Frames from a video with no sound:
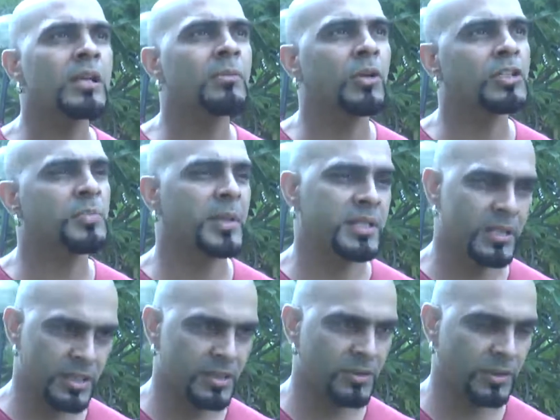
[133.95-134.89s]
एक बहुत
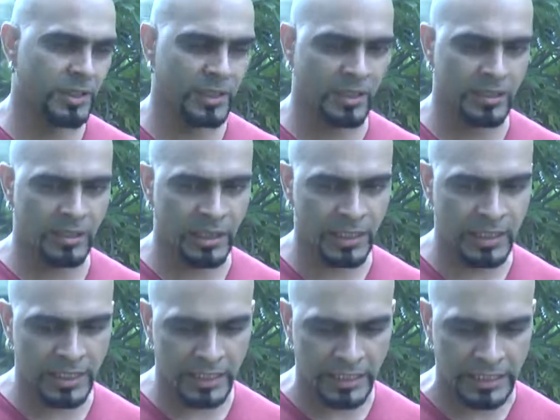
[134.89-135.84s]
स्पेशल चीज़ होती है एक
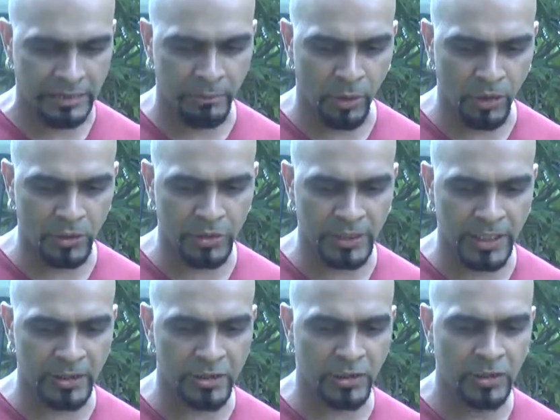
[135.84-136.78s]
एक बॉन्ड होता
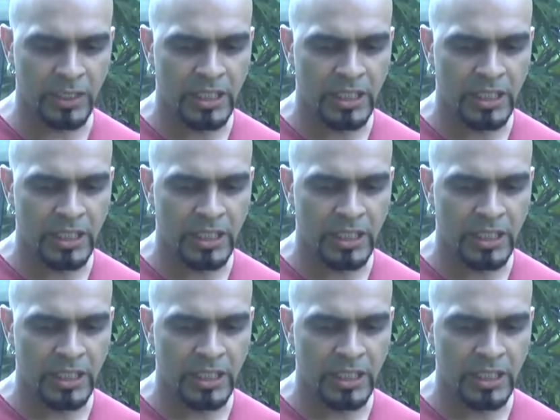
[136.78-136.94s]
है जो